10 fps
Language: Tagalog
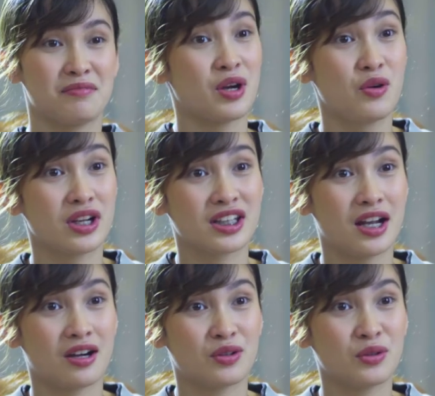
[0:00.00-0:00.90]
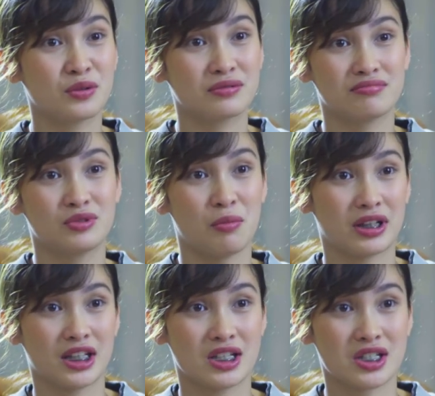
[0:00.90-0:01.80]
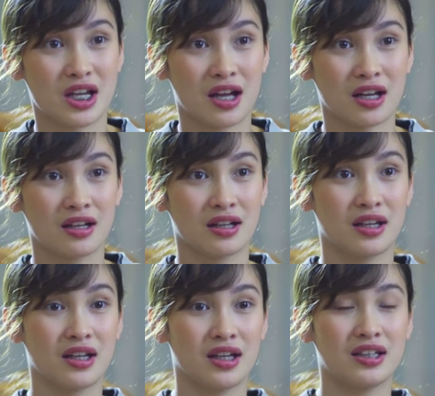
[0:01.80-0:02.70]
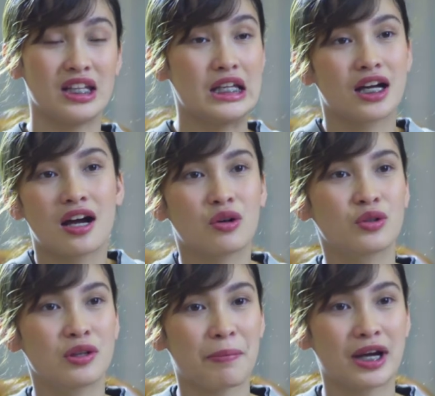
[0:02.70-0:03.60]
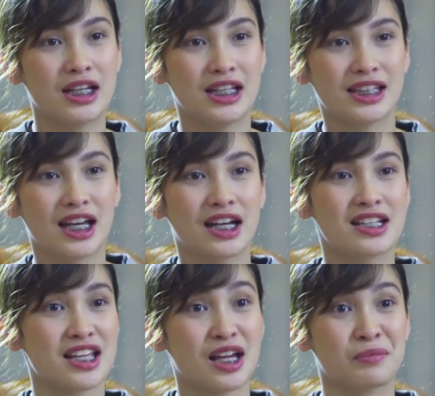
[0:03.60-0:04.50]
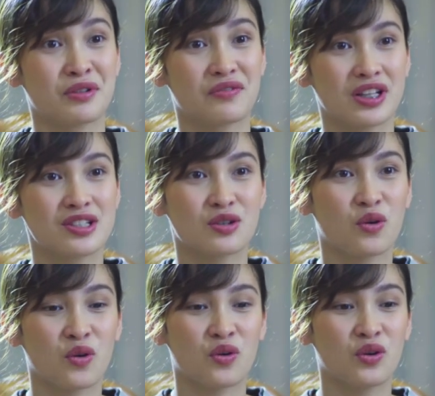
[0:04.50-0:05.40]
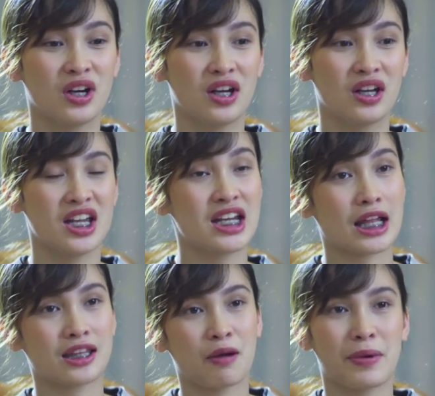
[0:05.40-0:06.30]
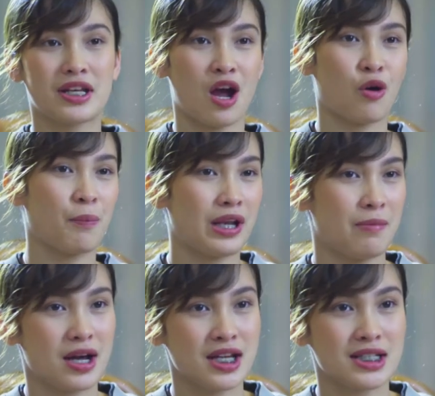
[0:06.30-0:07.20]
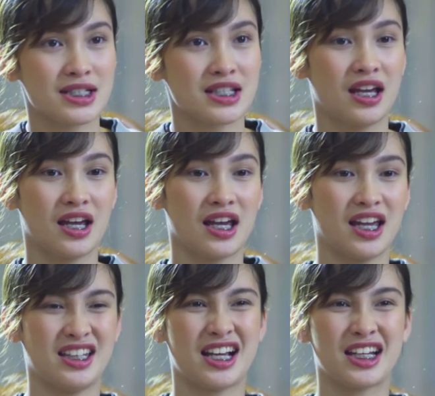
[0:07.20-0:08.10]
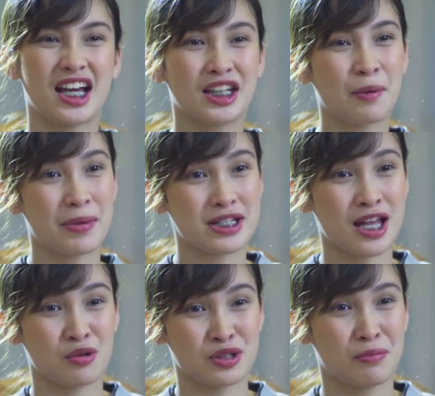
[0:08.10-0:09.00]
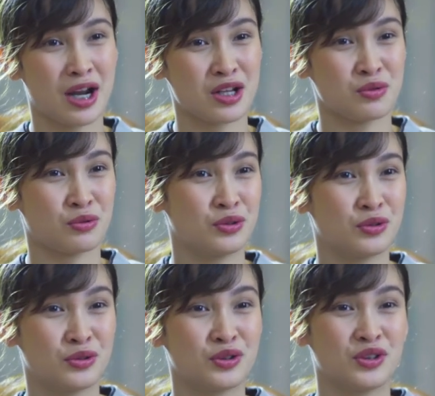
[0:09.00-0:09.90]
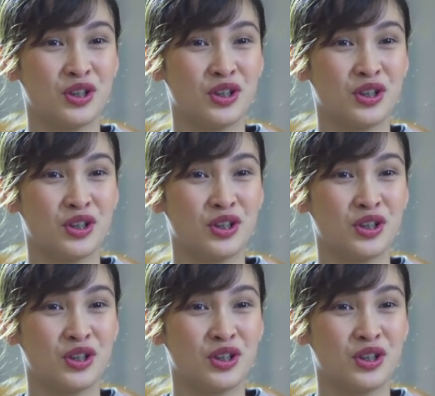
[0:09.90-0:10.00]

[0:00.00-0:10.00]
Nagulat na lang ako, dumating siya. Hindi lang ako napagalitan sa harap ng friends ko. Hinatakpan niya ako palabas. E di ang laki ng pasa ko sa braso ko noon.